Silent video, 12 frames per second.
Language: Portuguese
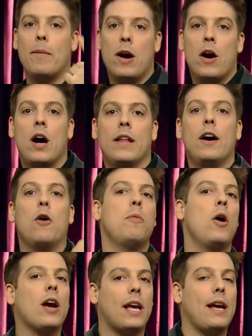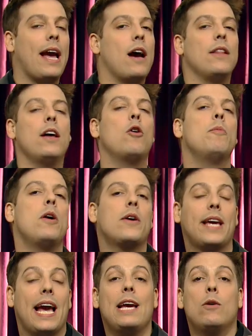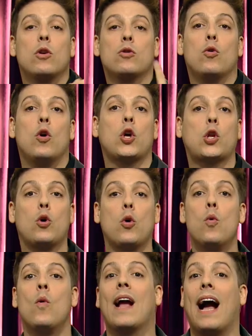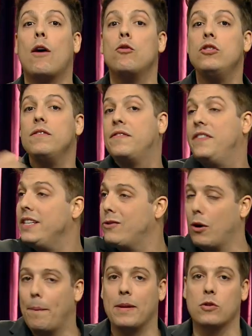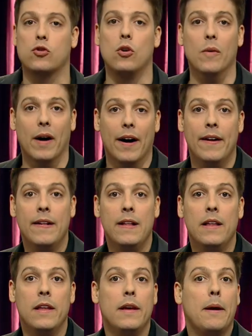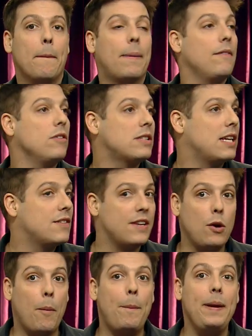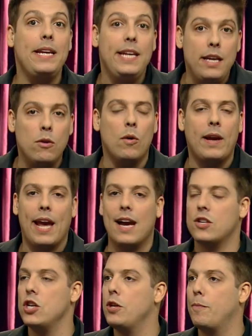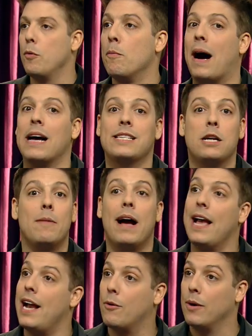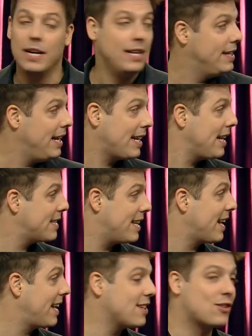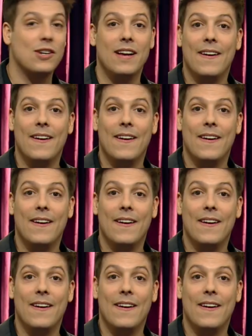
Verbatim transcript: é maior, ah, não, o meu é que é, ah, não, o meu é que é, e o outro cortou com um caco de vidro a pessoa. Pra vocês verem o perigo que é a gente ir bar sem uma régua, né? Quer dizer que isso